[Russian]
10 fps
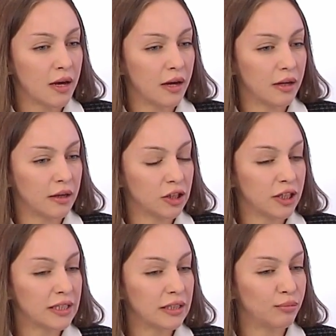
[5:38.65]
А,
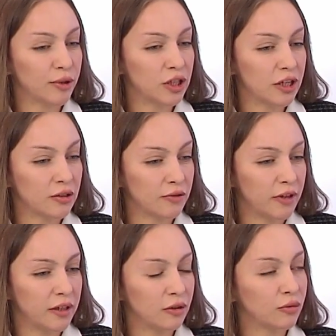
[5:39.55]
часто обращаются в
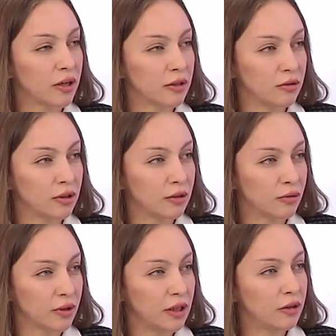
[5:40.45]
клинику
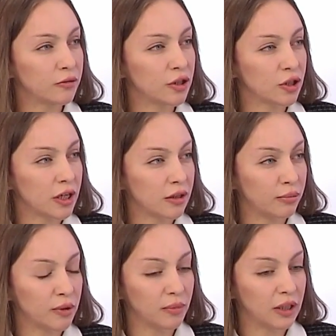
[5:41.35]
кардиохирургии люди с
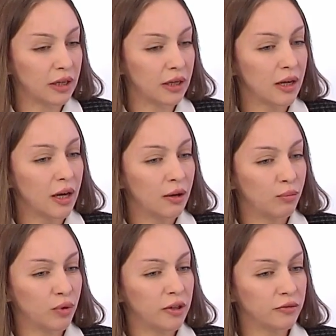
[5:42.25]
жалобами на
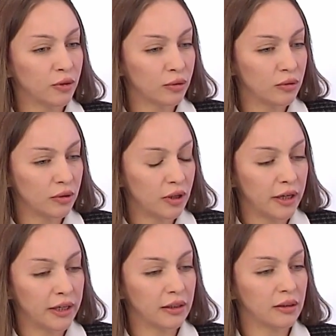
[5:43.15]
боли в грудной
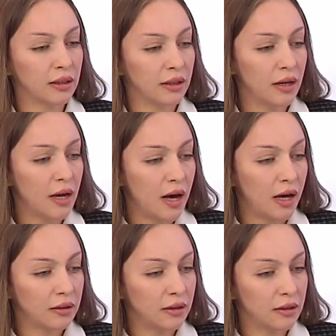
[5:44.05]
клетке,
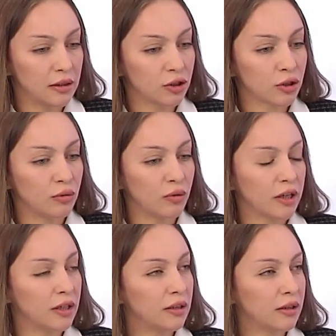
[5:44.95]
одышку,
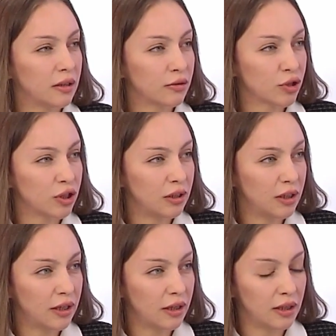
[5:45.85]
какие-то
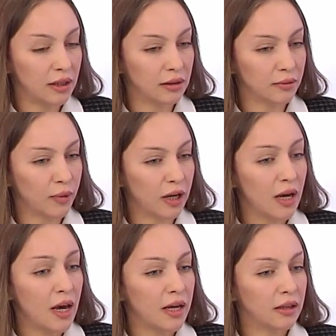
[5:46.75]
нарушения ритма.
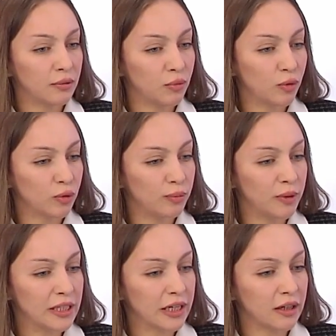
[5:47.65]
Это могут
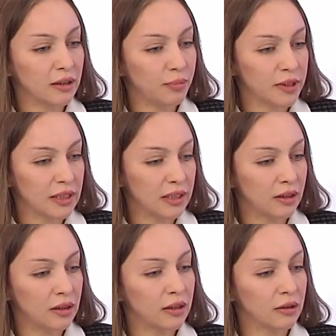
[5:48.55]
быть как и
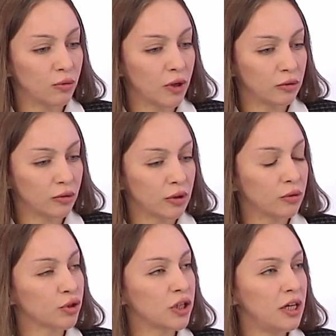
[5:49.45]
пациенты, у
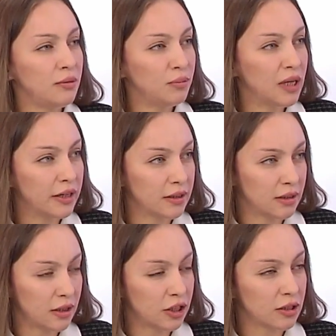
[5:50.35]
которых уже имелись
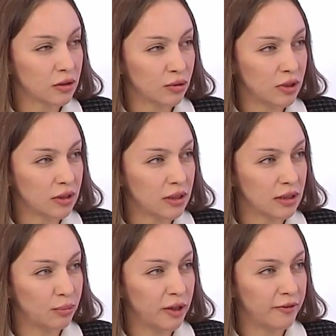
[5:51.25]
сердечно-сосудистые
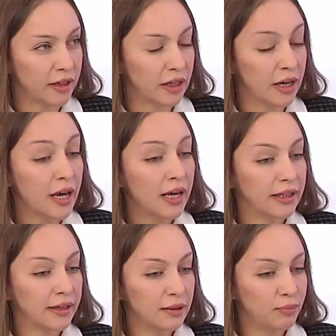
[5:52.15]
заболевания,
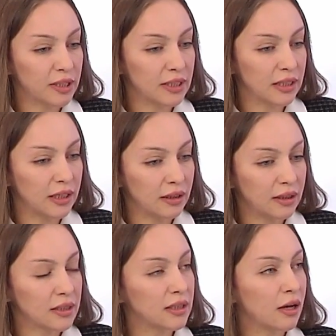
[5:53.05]
так и
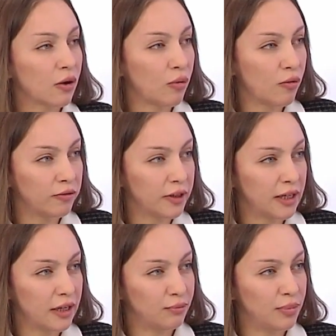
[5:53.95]
пациенты пациенты
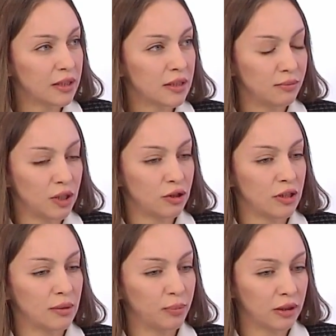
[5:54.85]
здоровые, без
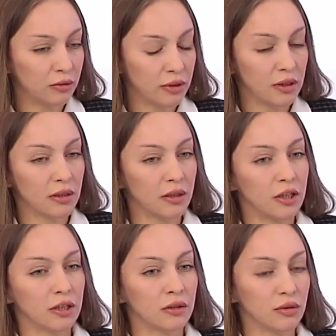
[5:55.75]
имеющейся патологии
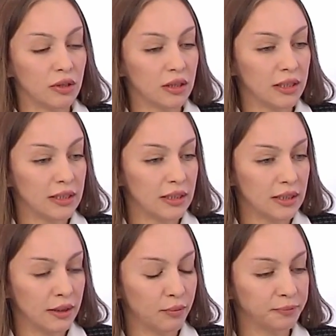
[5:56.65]
сердечно-сосудистой
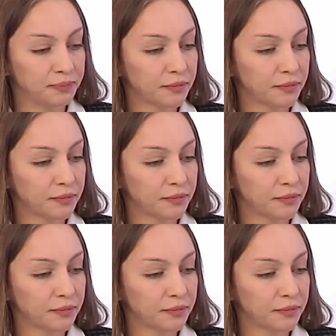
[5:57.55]
системы.